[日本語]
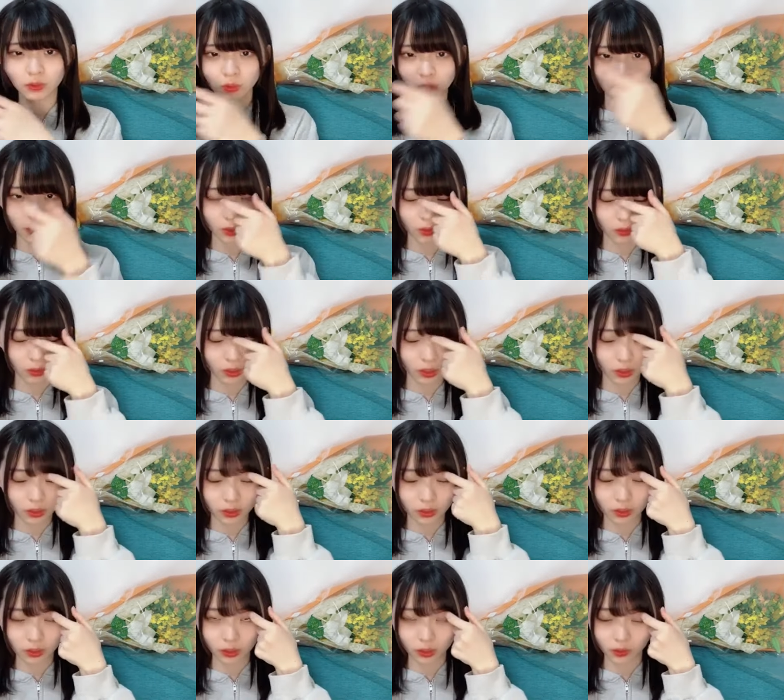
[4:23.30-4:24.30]
受け取った
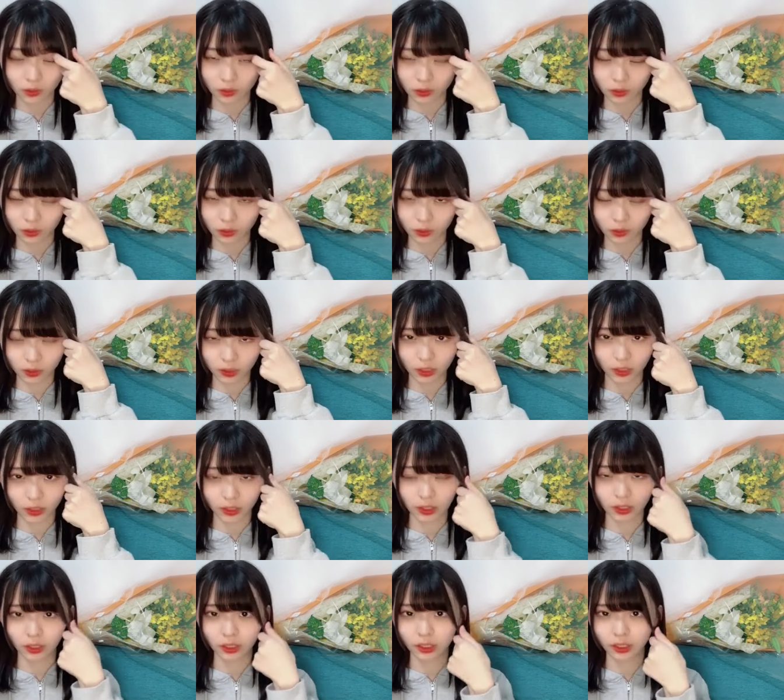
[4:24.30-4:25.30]
んですけどその時
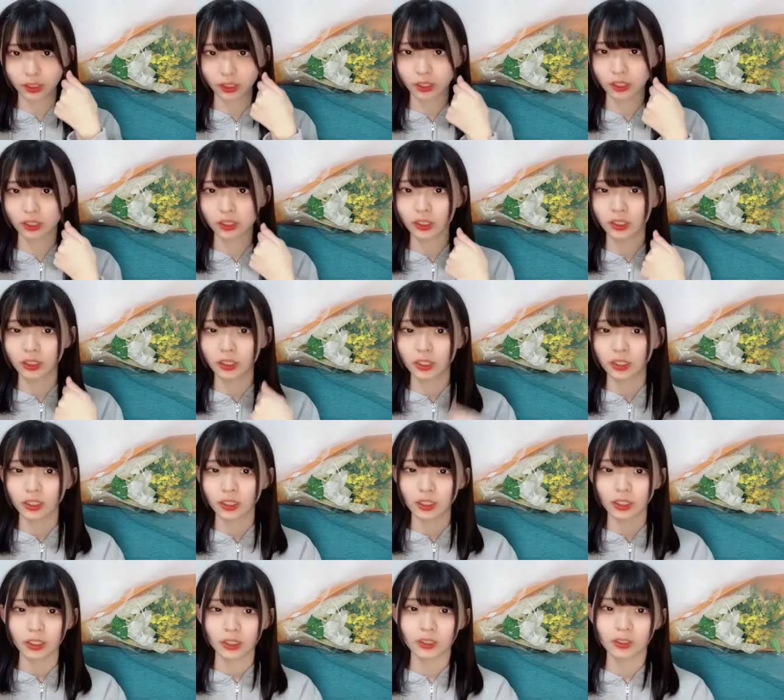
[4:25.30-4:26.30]
になんか
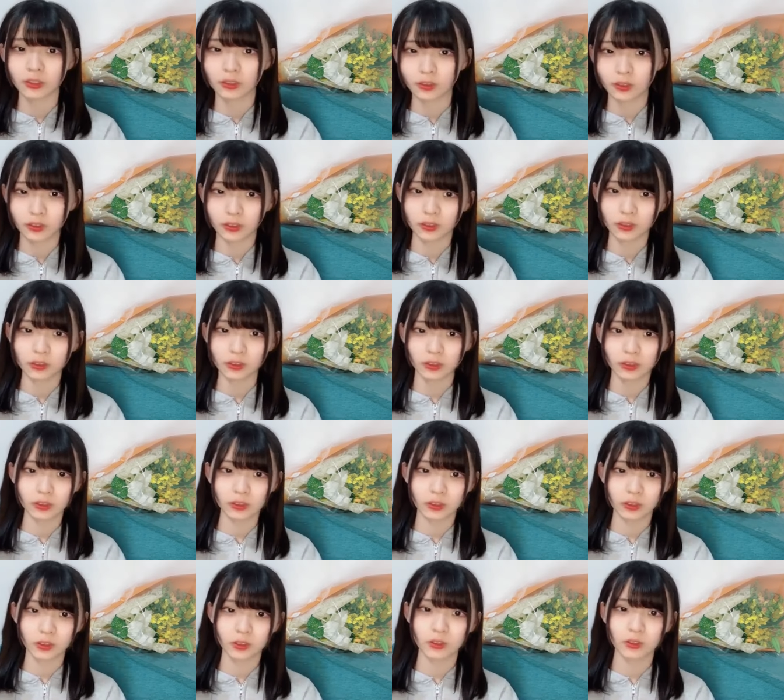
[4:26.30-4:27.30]
あの
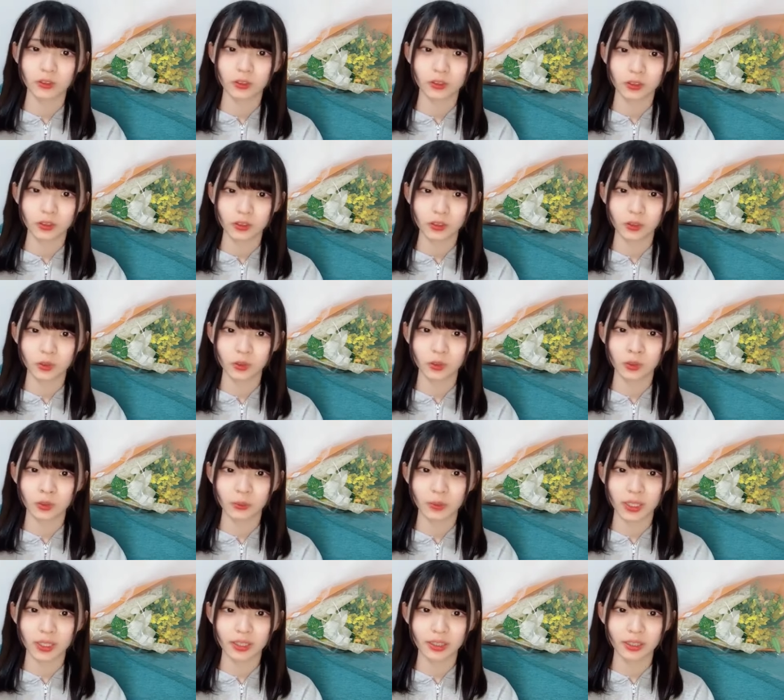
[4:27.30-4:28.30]
そう初動
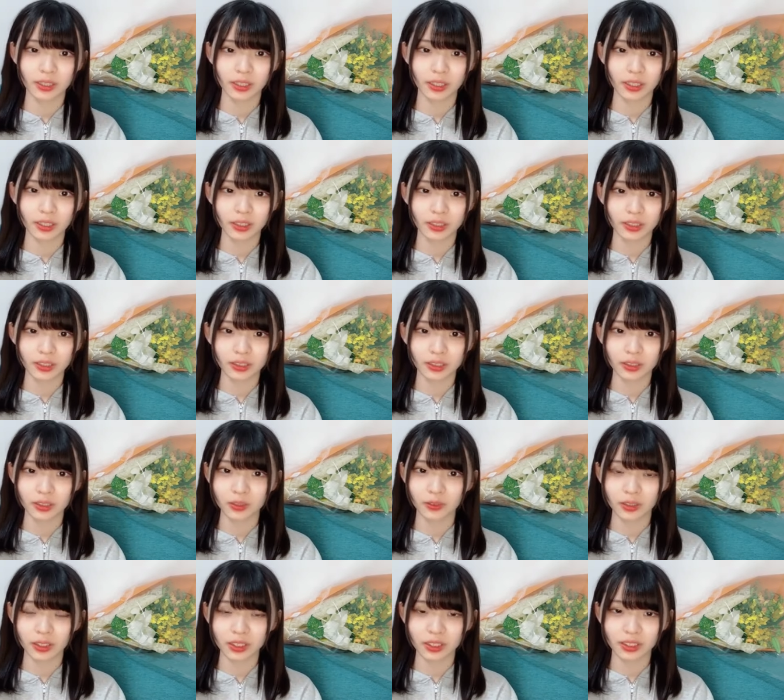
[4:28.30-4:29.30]
面って
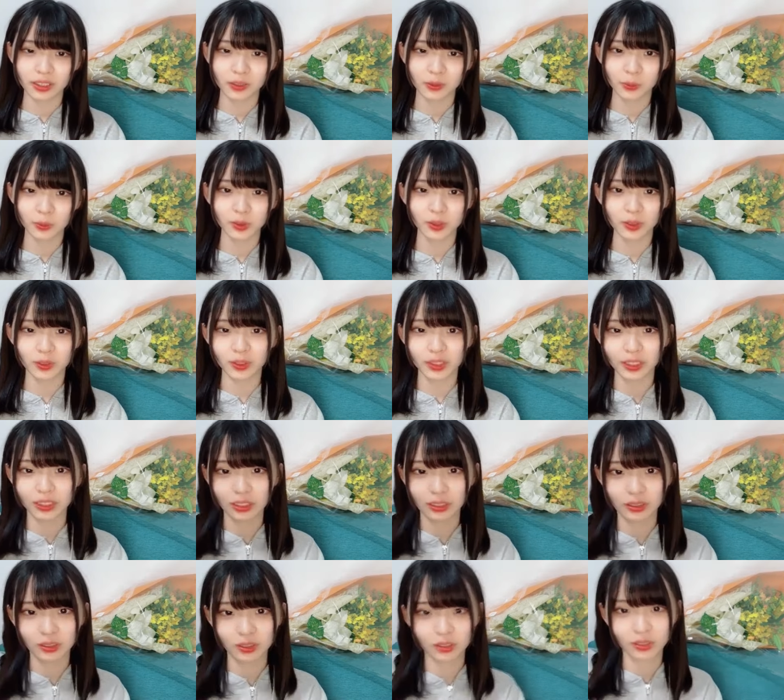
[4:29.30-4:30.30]
言われてて面白かっ
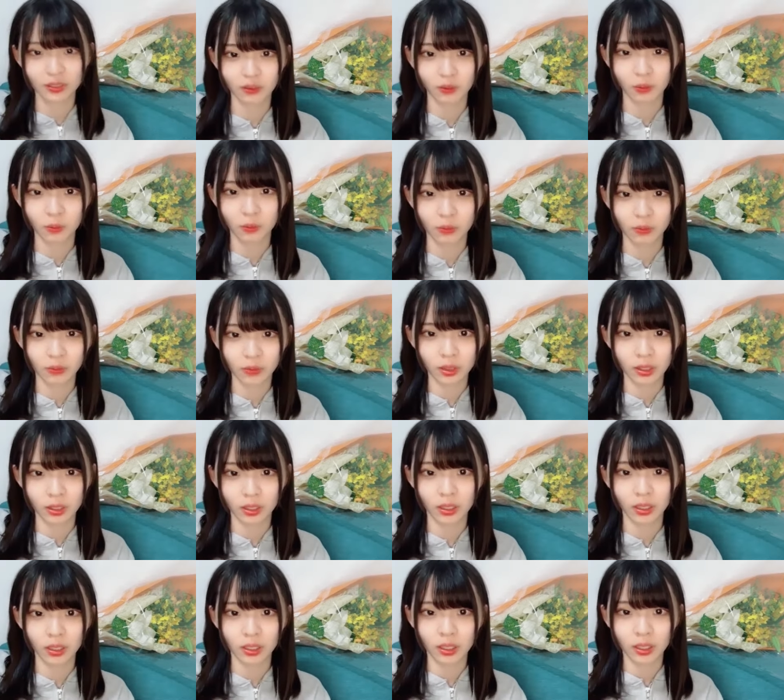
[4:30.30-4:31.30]
た
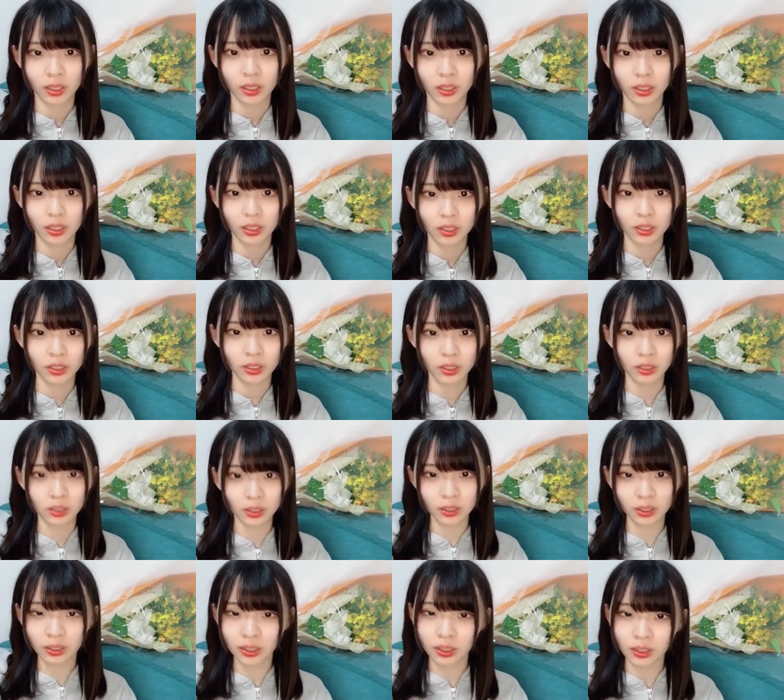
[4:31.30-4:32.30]

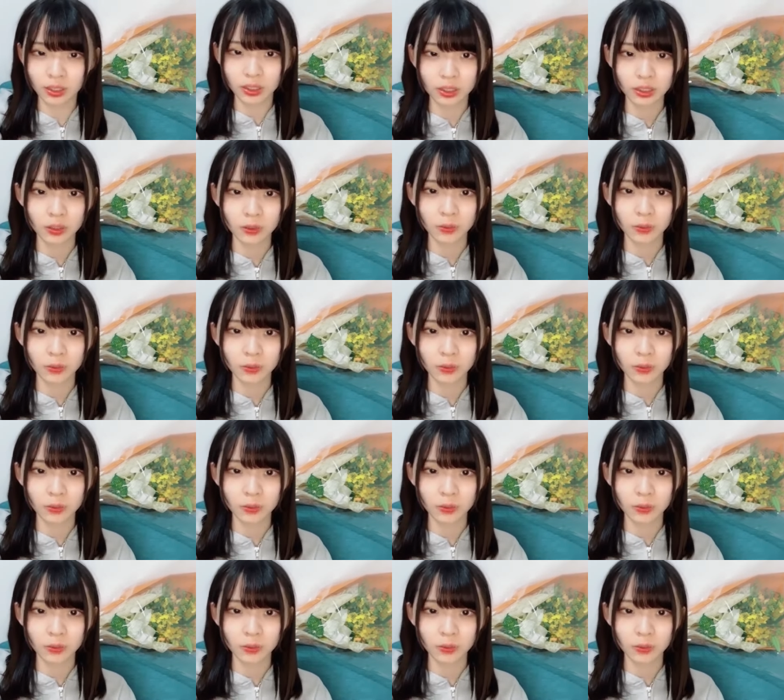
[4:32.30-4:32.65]
ちょっと